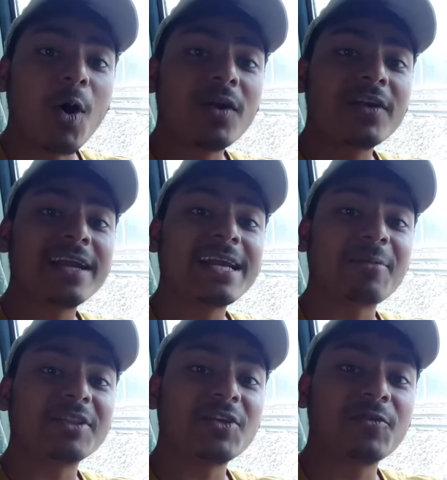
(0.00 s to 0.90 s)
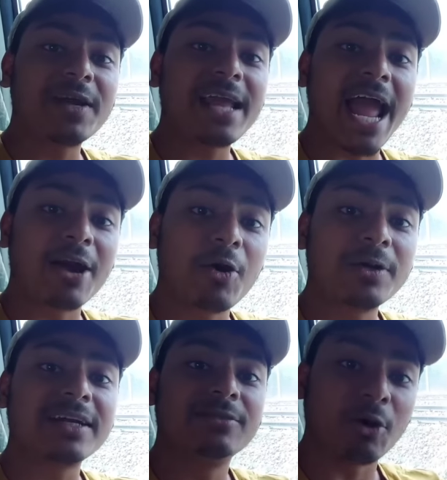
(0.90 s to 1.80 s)
অলরেডি আমাদের ট্রেন এক
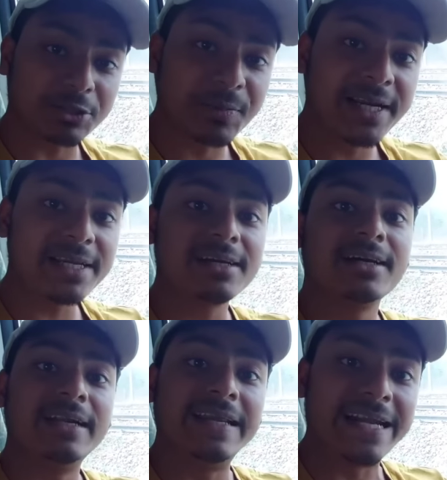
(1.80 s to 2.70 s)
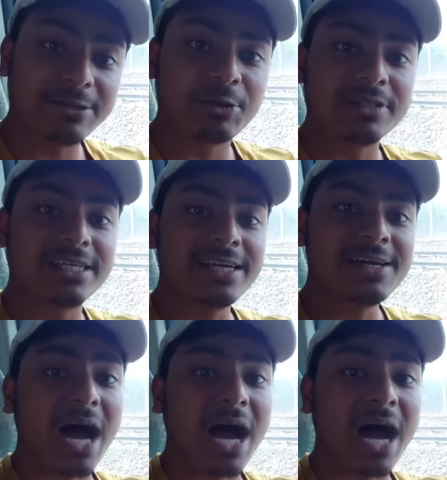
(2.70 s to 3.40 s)
ঘন্টা দশ মিনিট লেট চলছে